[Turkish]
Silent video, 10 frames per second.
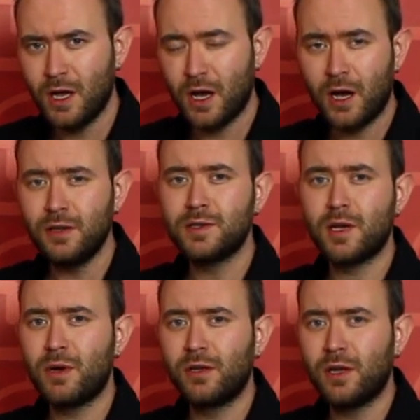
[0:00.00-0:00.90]
aynı
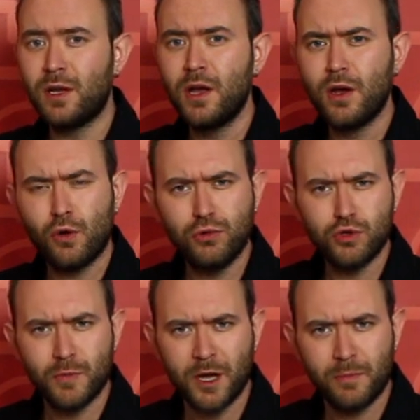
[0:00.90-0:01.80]
zamanda
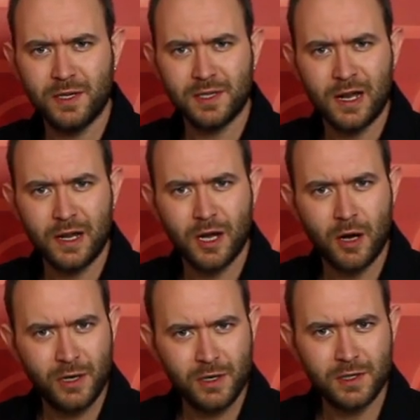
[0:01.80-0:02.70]
13 megapiksellik
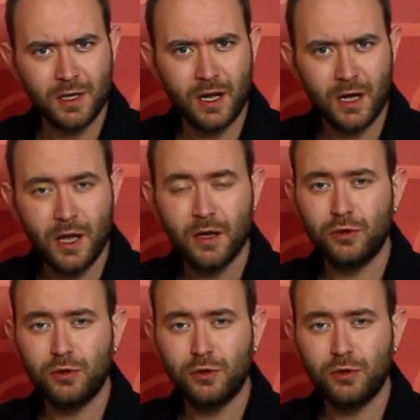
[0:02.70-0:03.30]
kamerasıyla